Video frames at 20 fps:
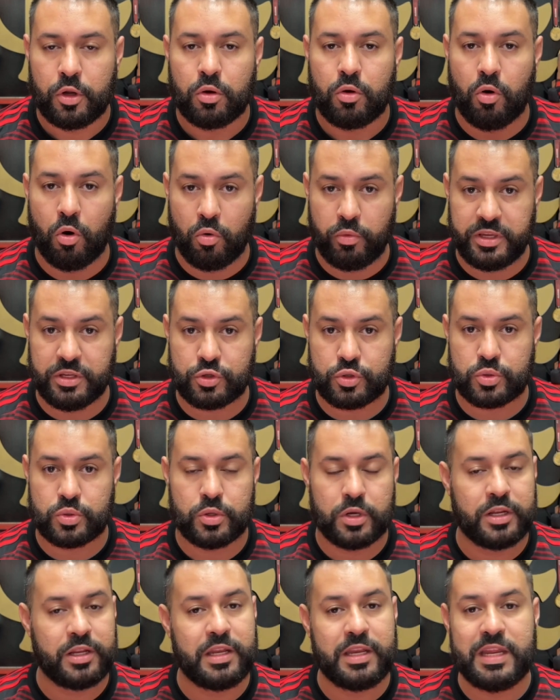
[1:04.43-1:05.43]
Com isso,
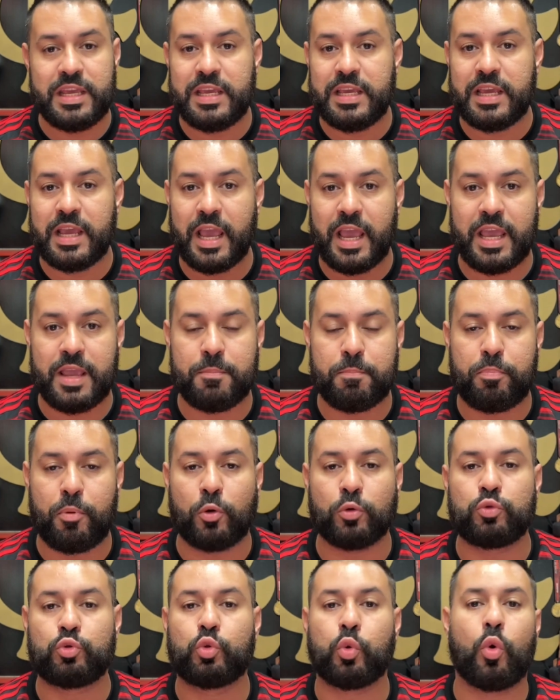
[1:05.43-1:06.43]
ninguém
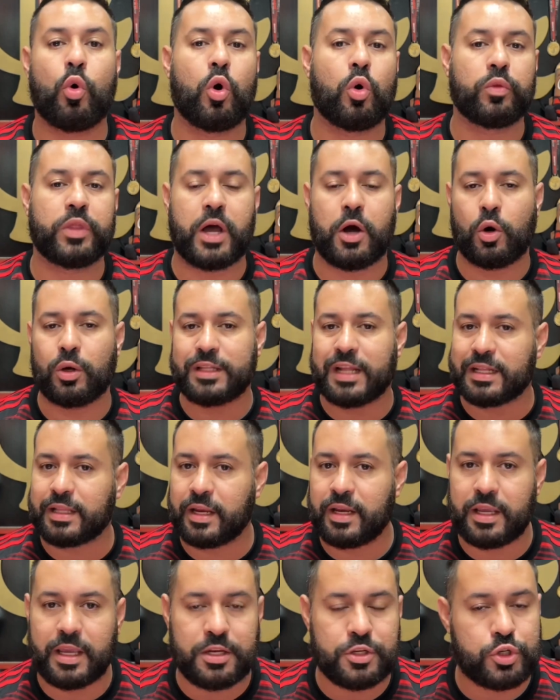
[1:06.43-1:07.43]
pontuou na rodada,
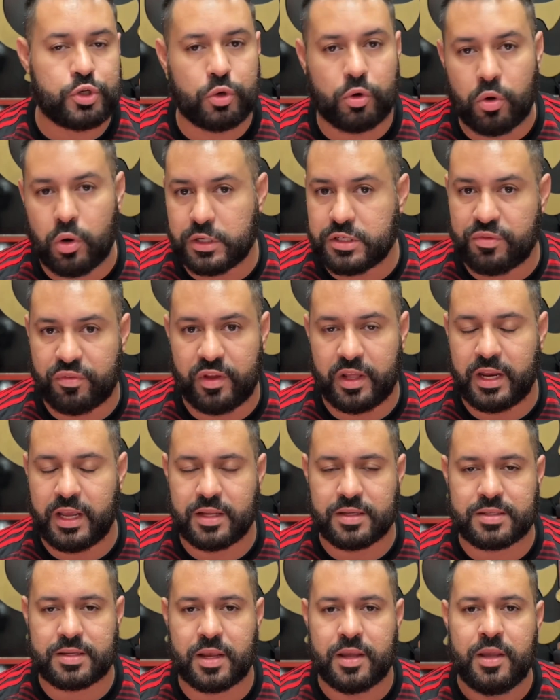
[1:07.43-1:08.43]
ninguém tirou a
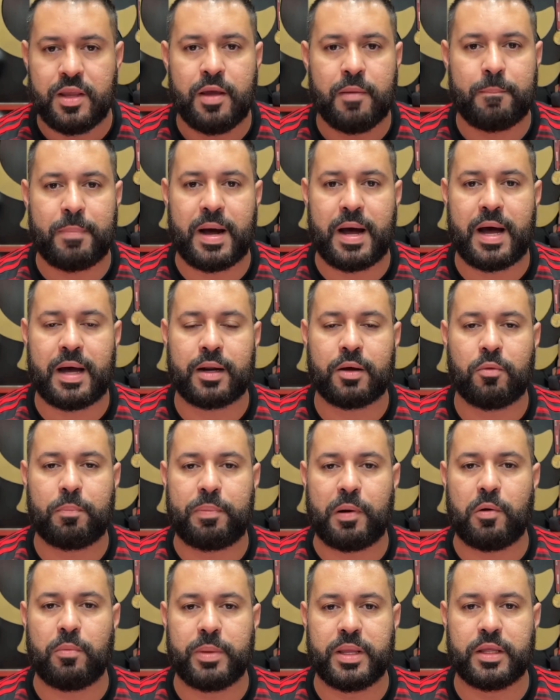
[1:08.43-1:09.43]
diferença para o
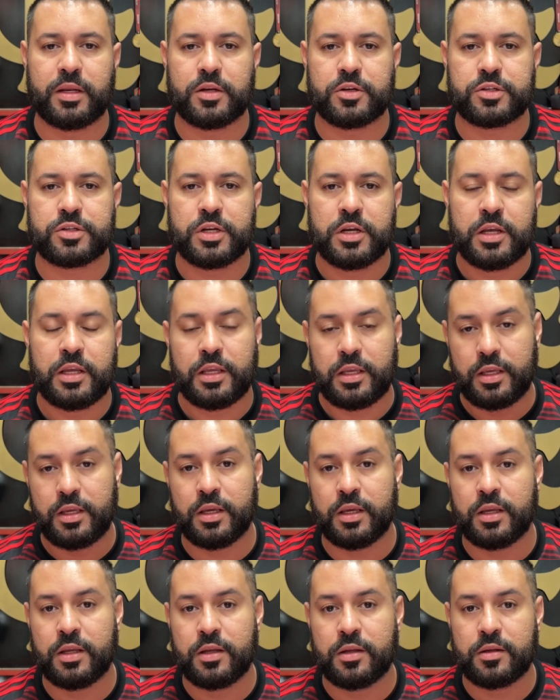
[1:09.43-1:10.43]
Palmeiras.
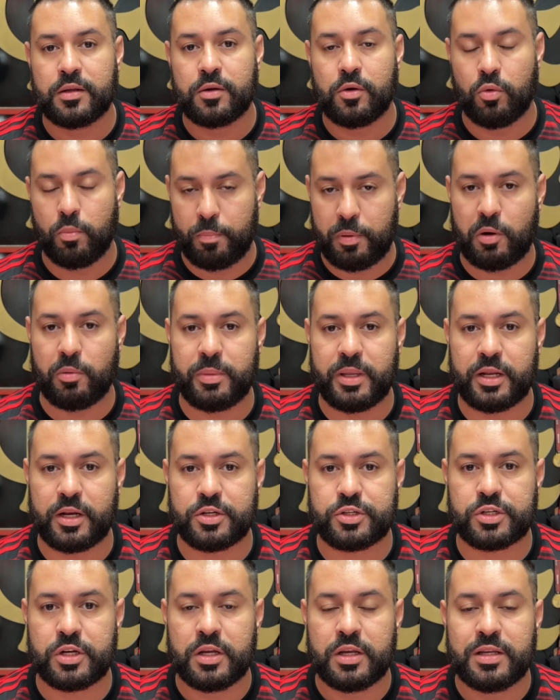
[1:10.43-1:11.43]
E o
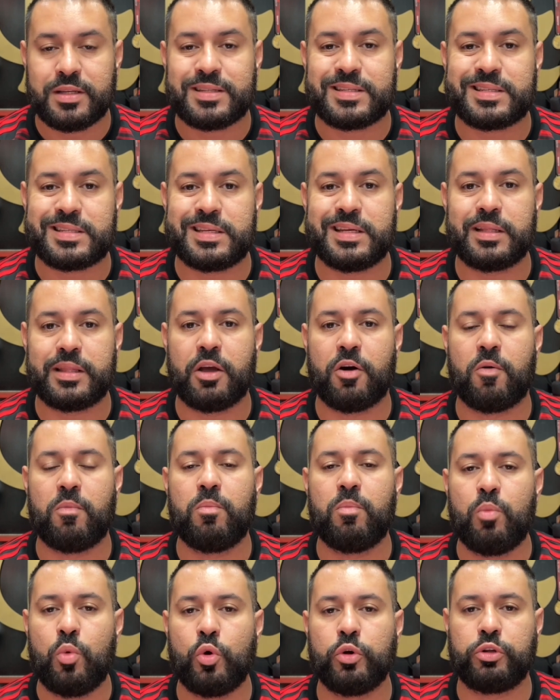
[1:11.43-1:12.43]
Palmeiras se deu
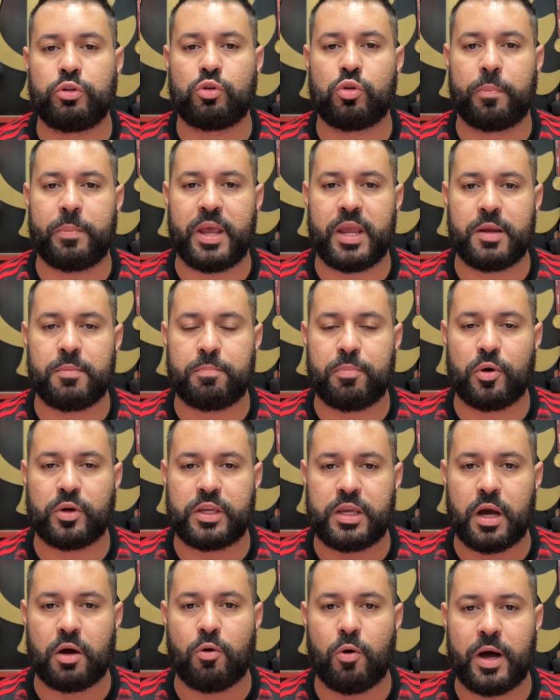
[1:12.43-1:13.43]
muito bem,
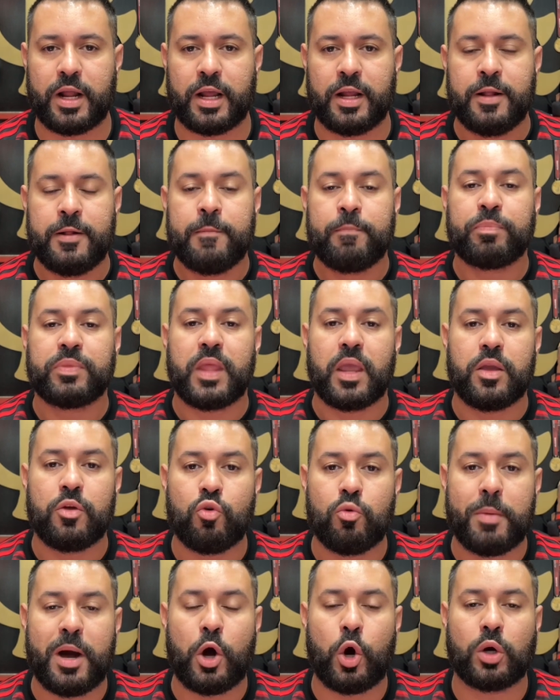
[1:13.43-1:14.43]
porque agora tem
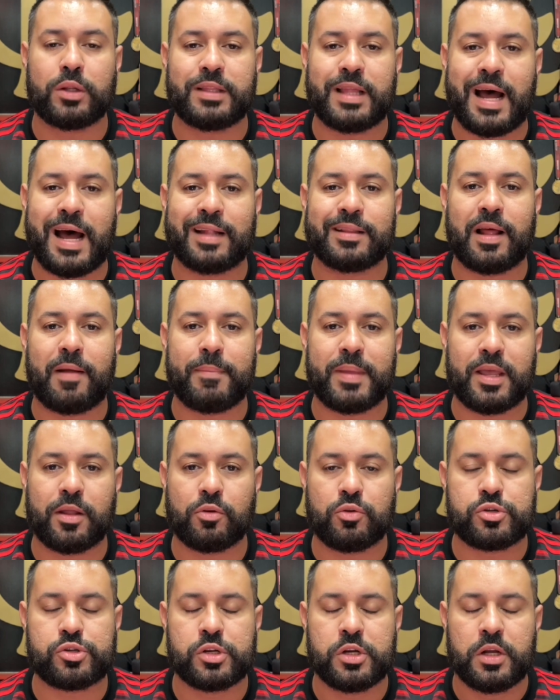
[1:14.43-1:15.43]
uma rodada a
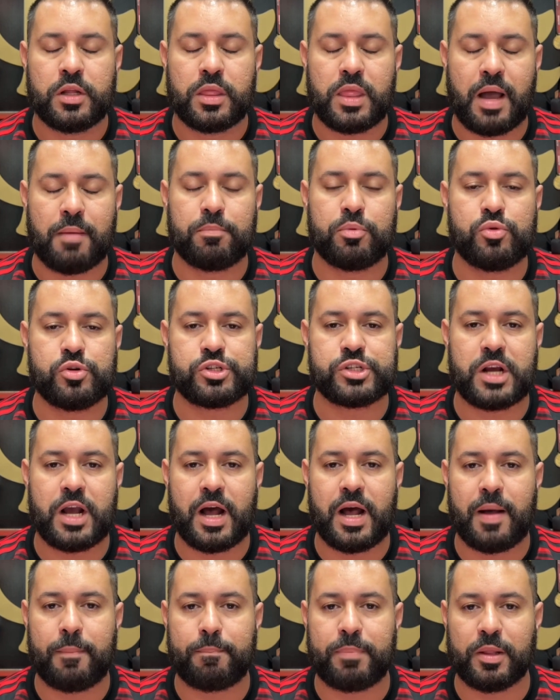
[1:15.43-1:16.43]
menos na
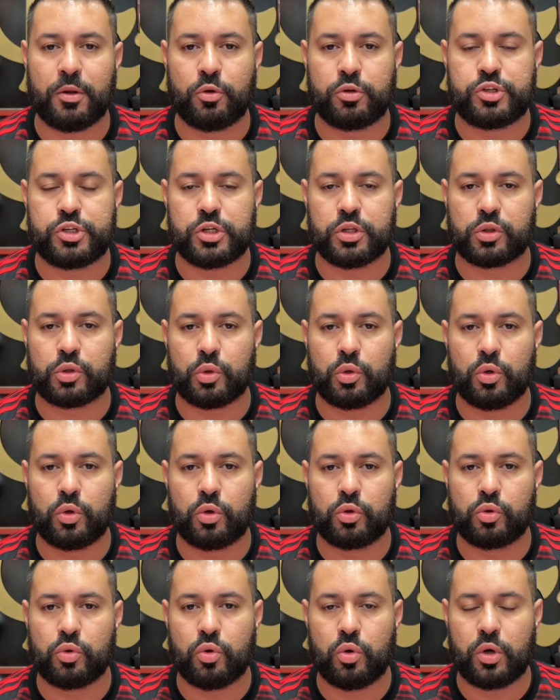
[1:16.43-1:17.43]
busca pelo
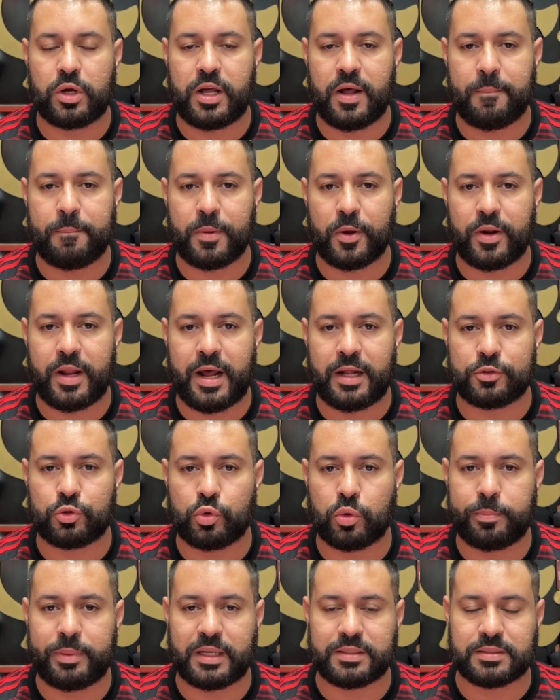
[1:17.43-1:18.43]
título do
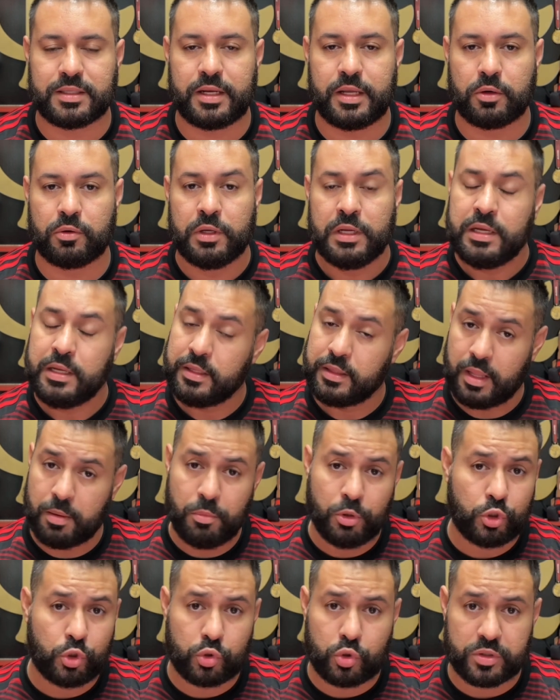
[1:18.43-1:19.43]
Campeonato Brasileiro. Tem
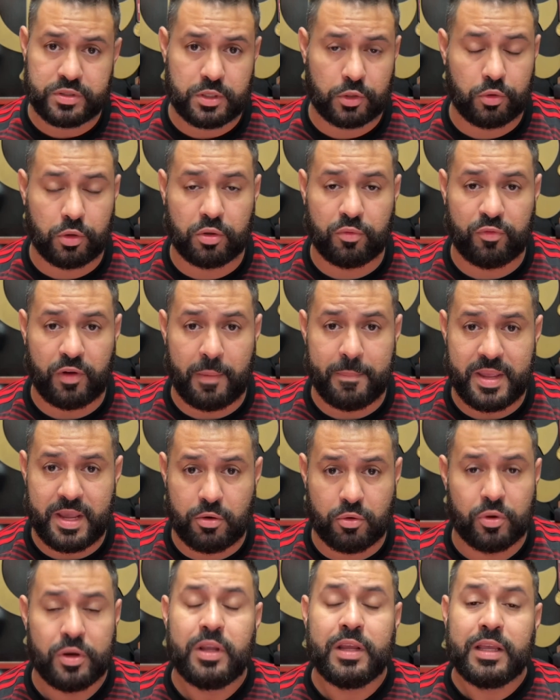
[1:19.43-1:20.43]
muito torcedor do
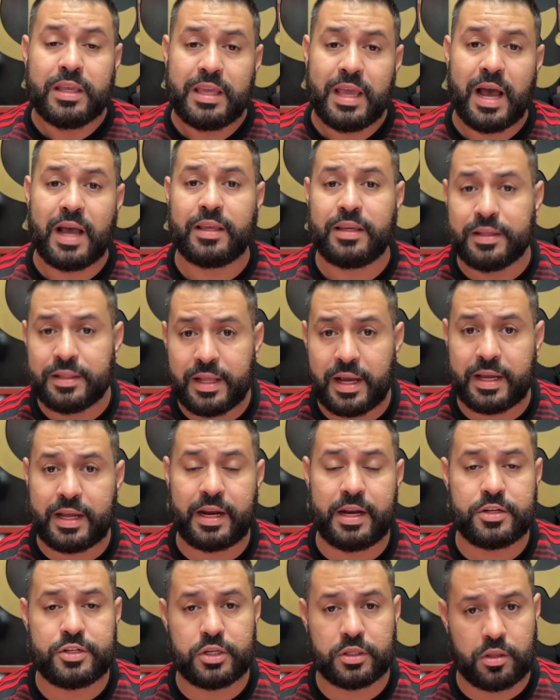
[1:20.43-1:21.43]
Flamengo que ainda
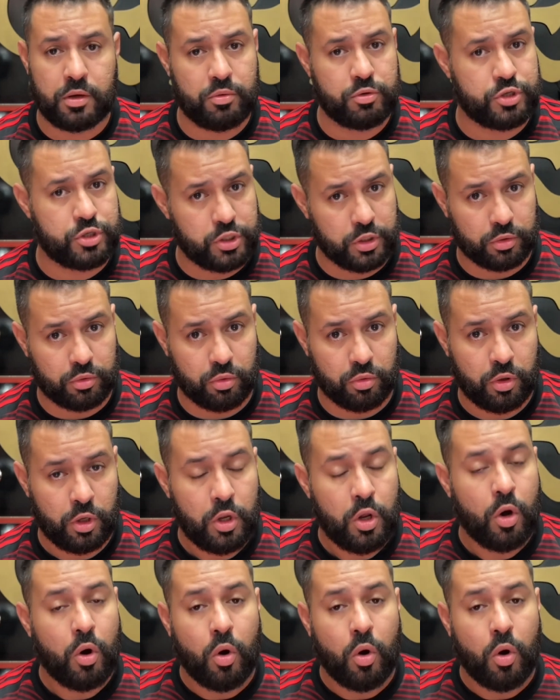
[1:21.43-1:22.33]
acredita no título.